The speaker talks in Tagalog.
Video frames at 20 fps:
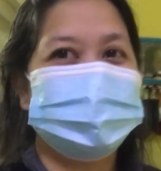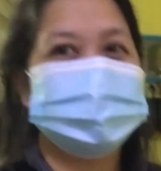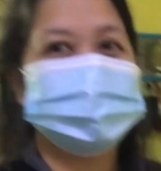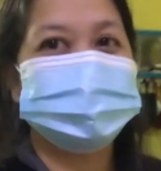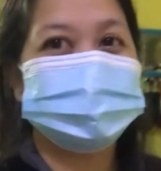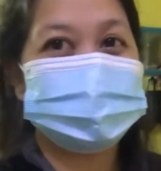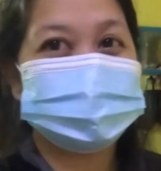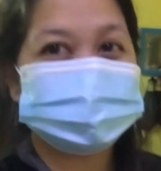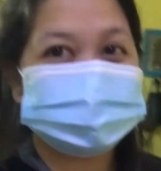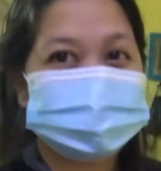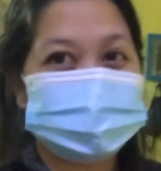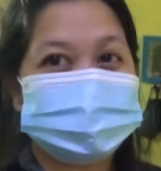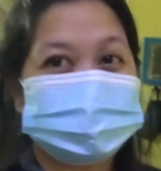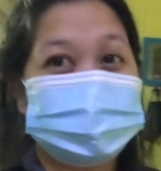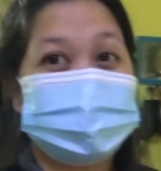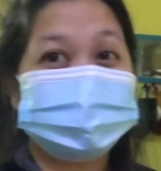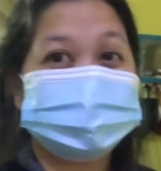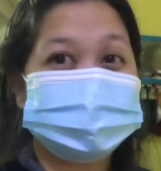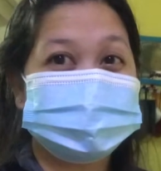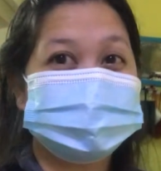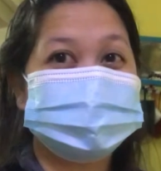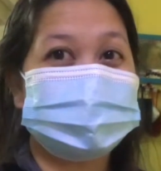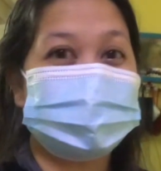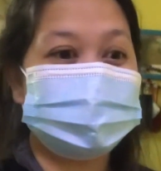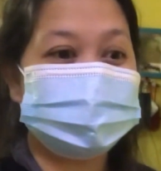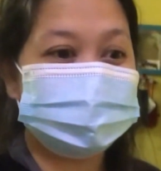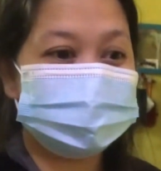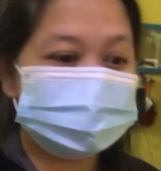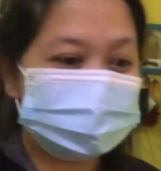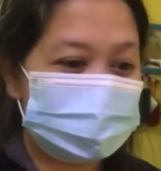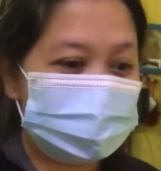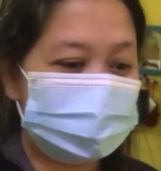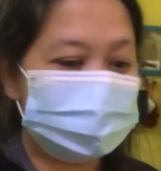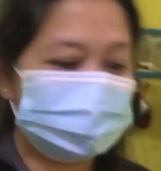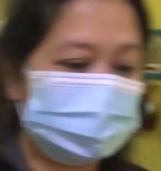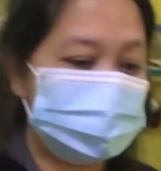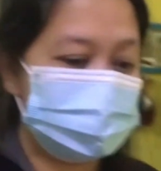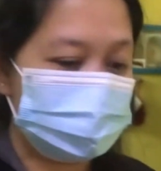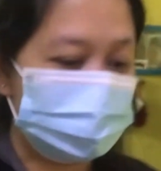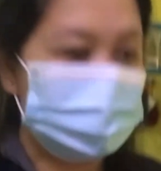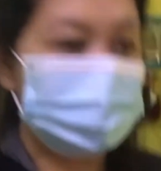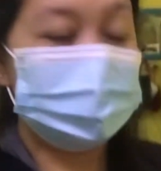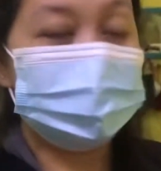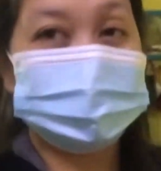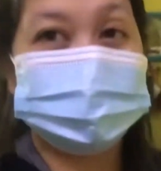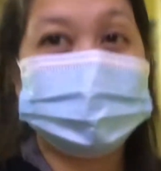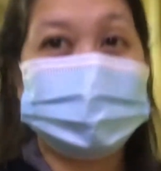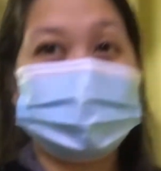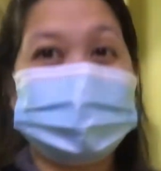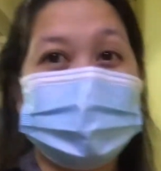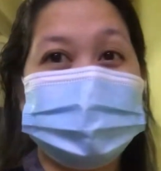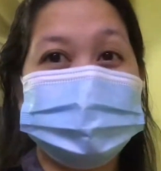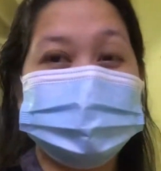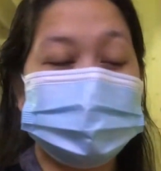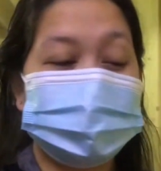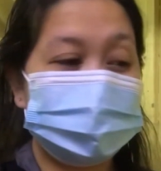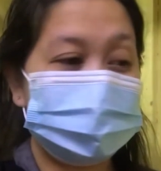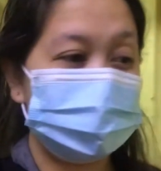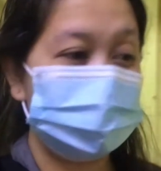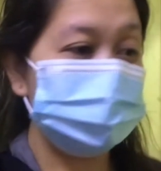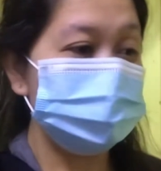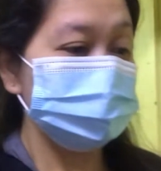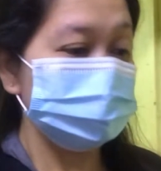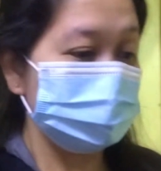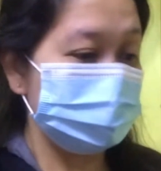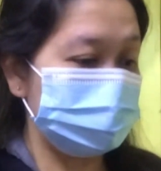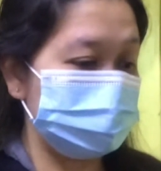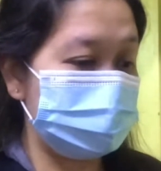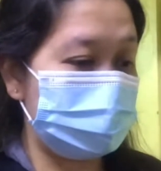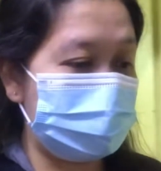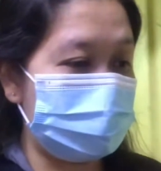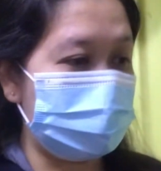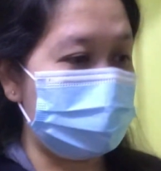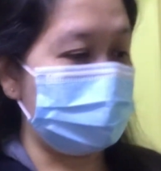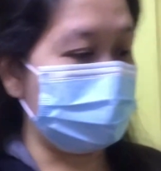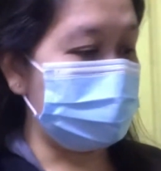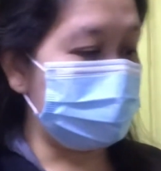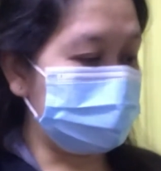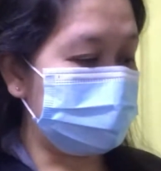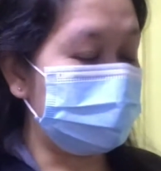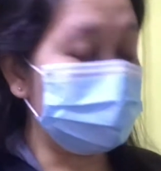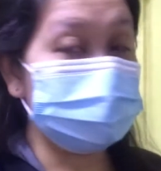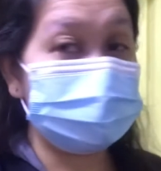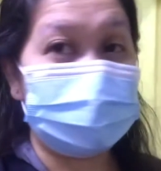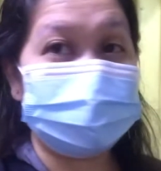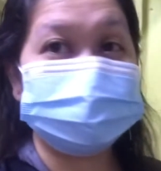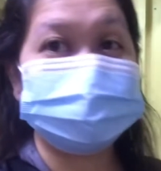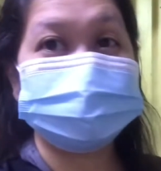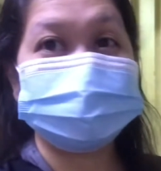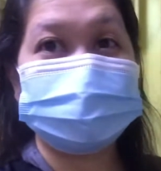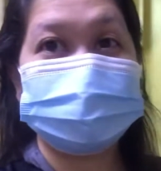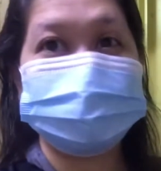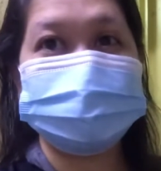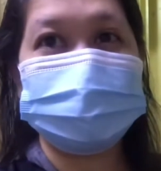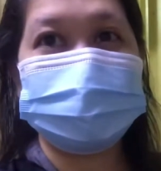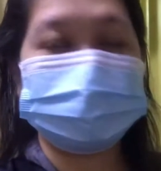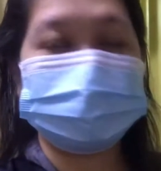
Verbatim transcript: magsapatos tayo dahil baka maka Baka pumasok na naman ako